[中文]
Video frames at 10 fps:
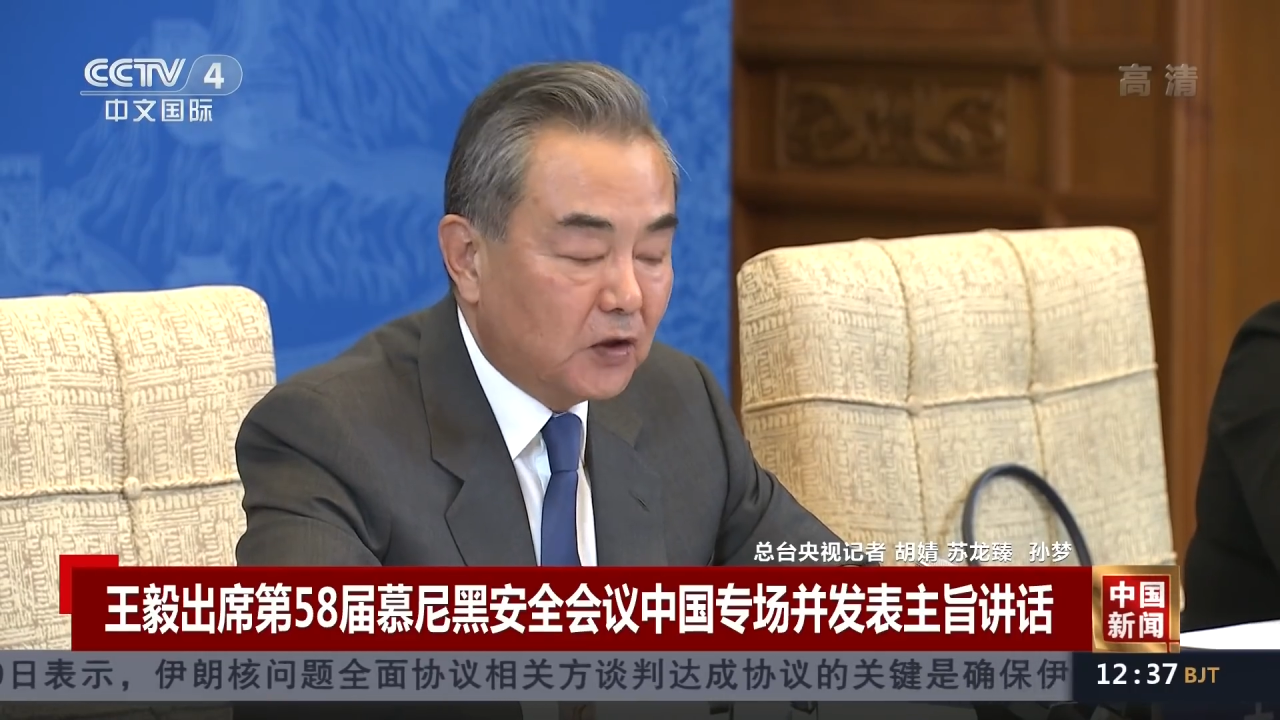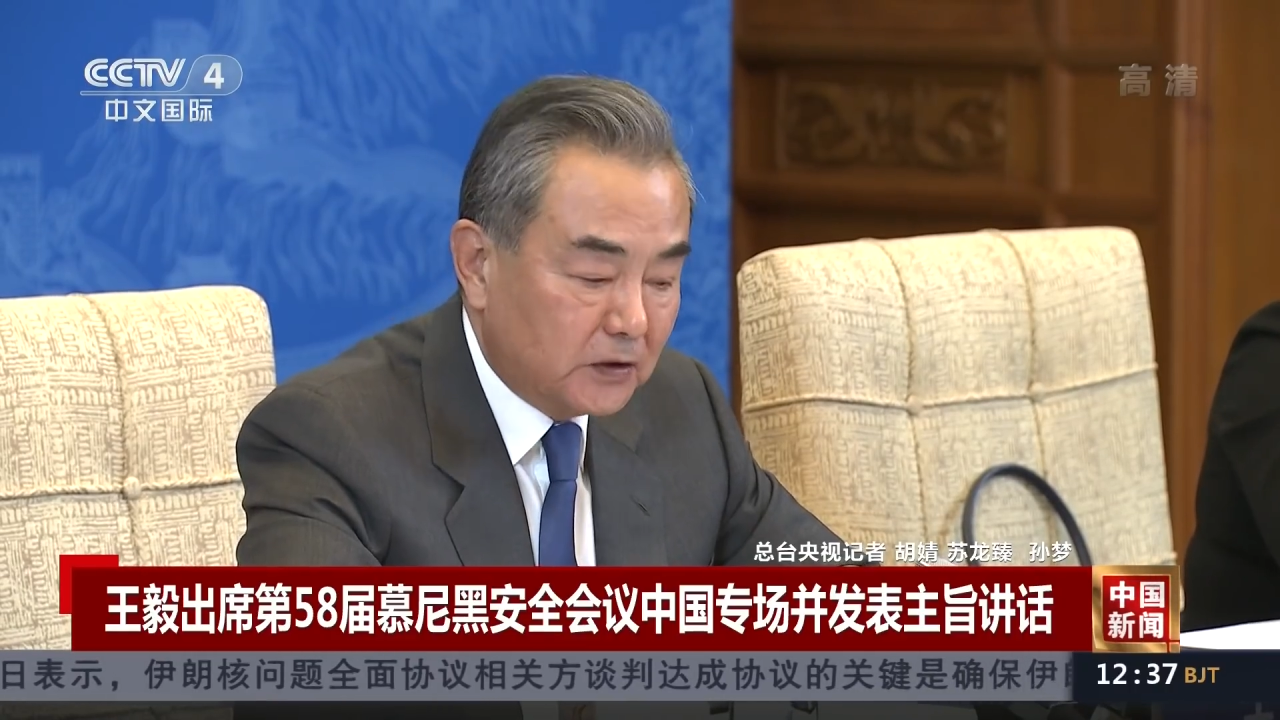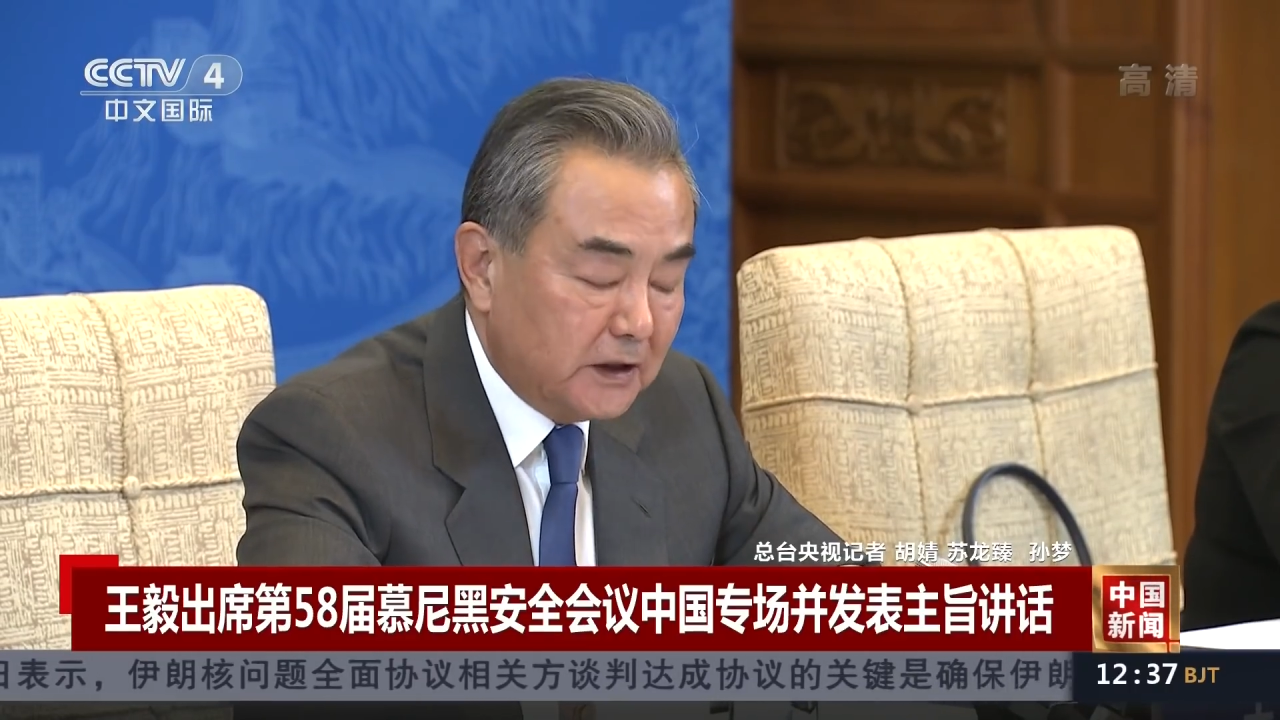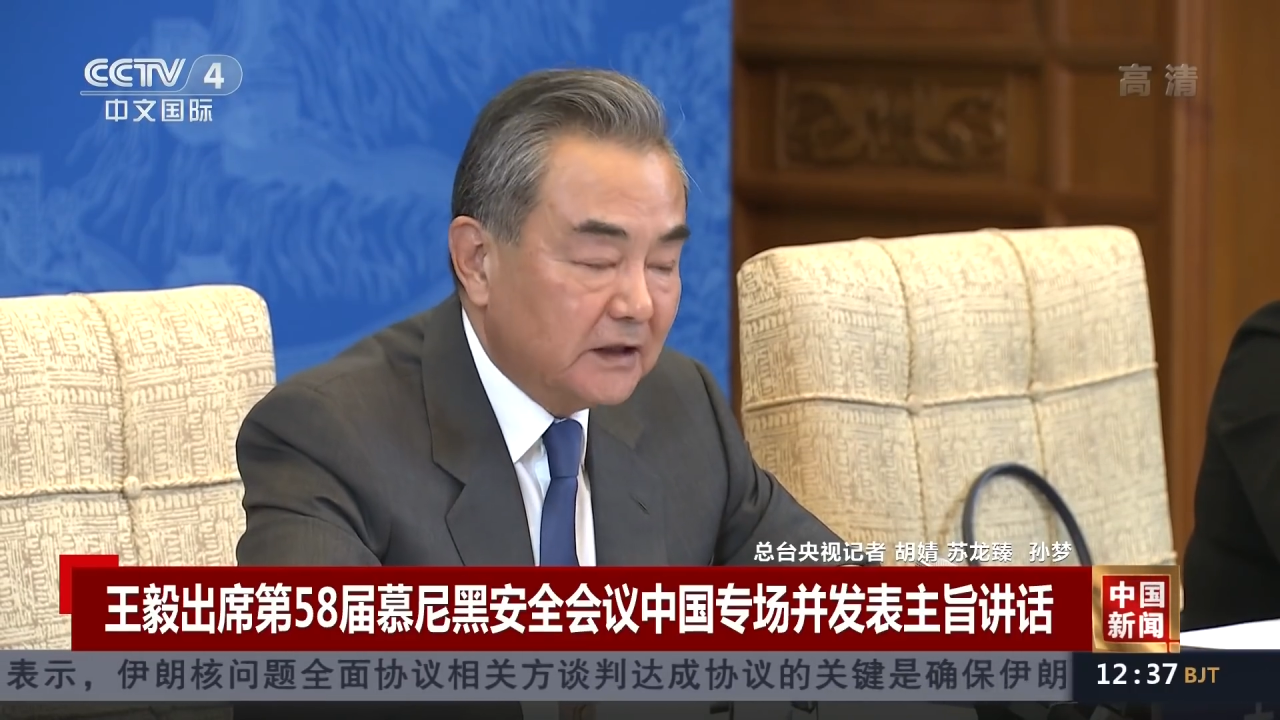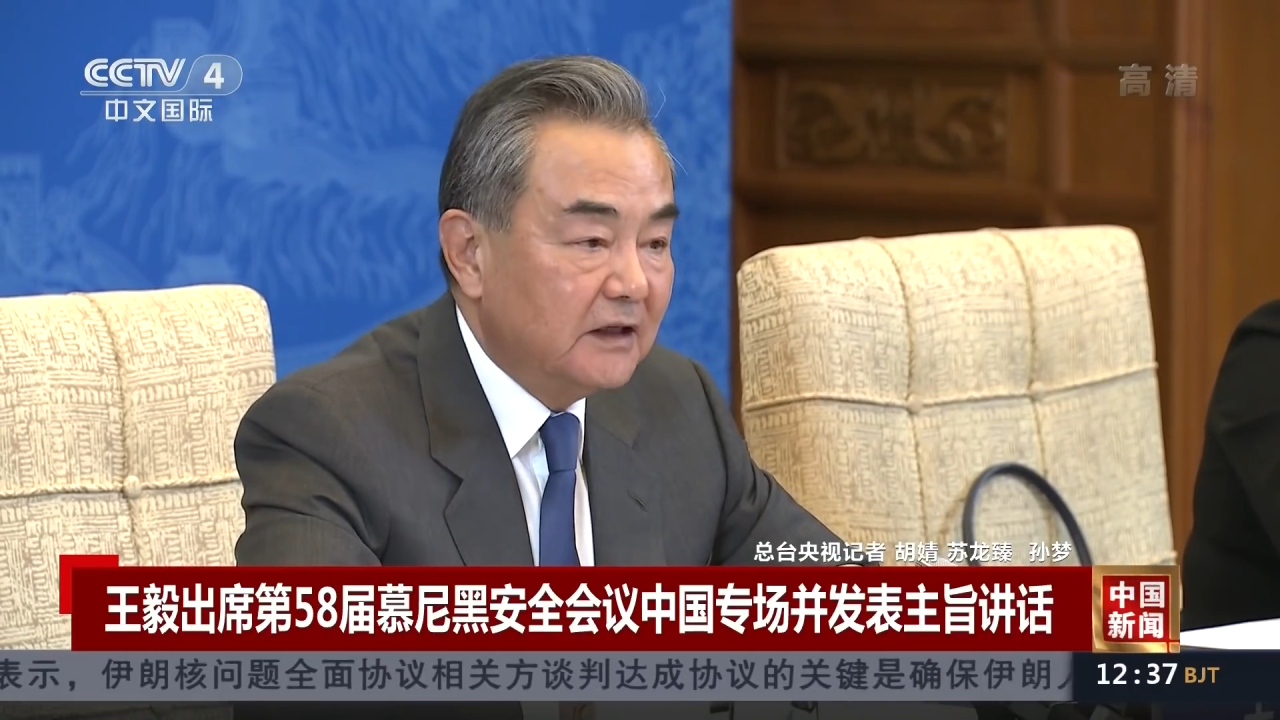
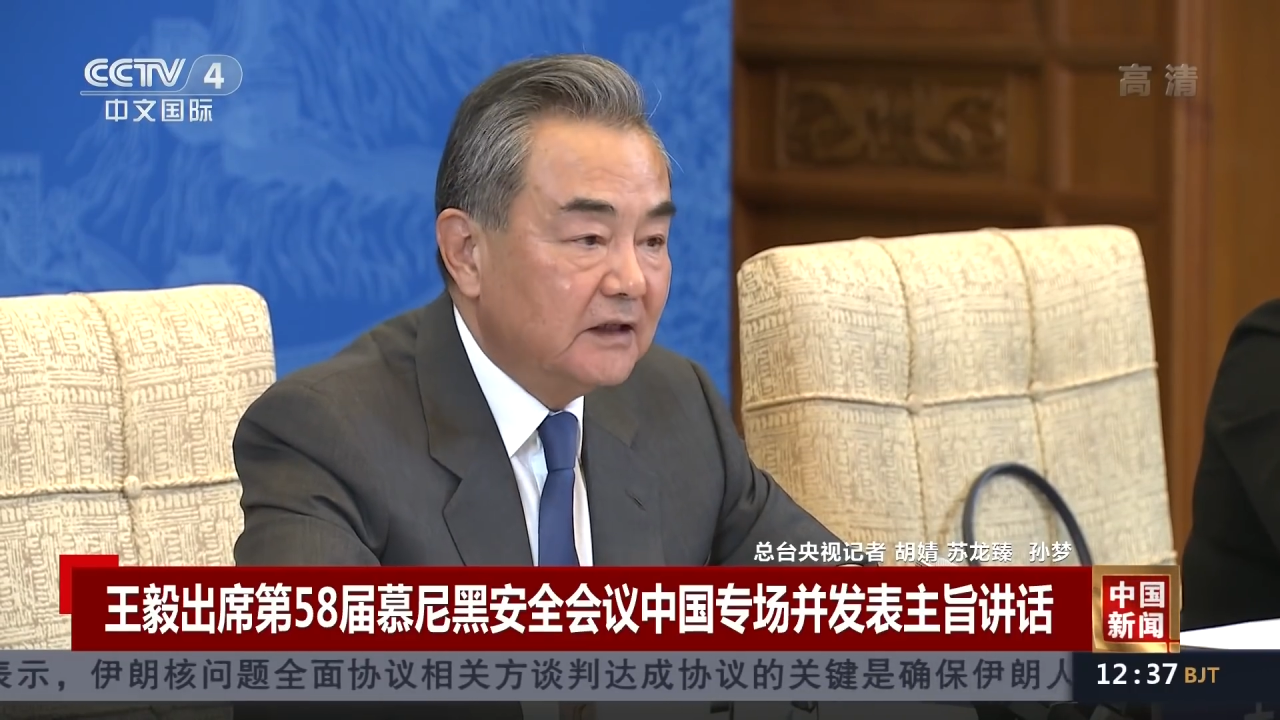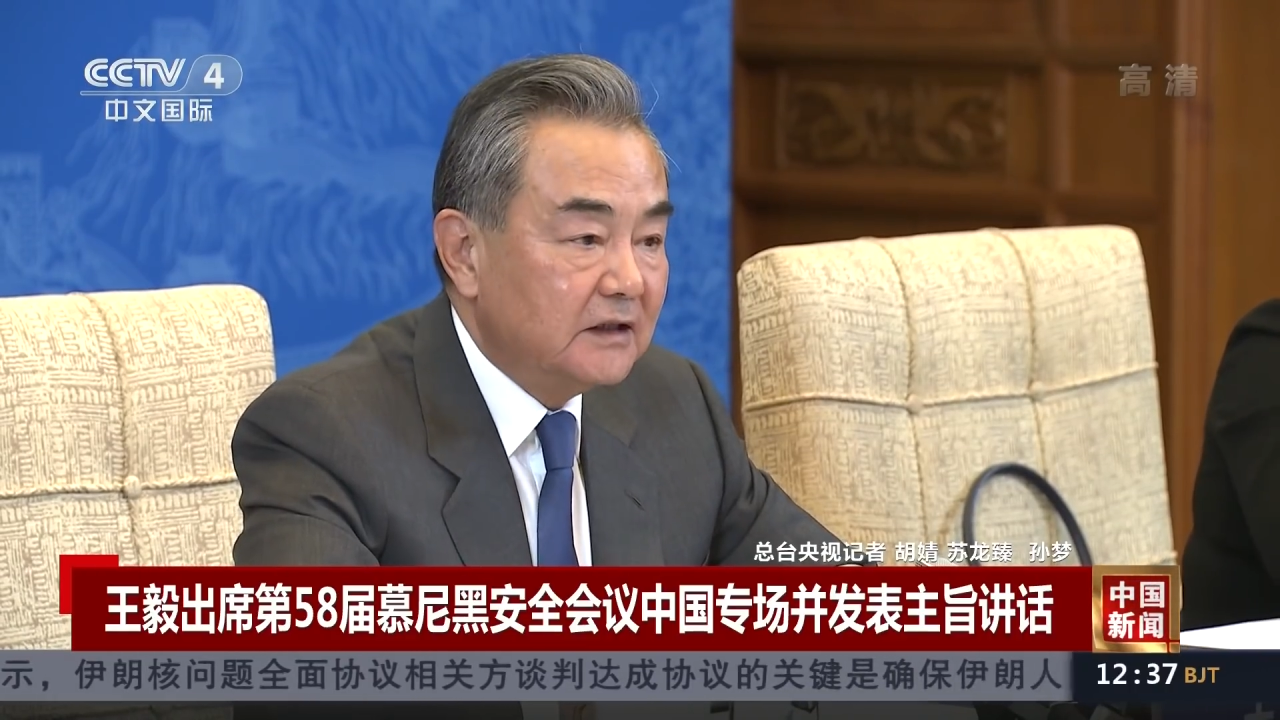对于乌克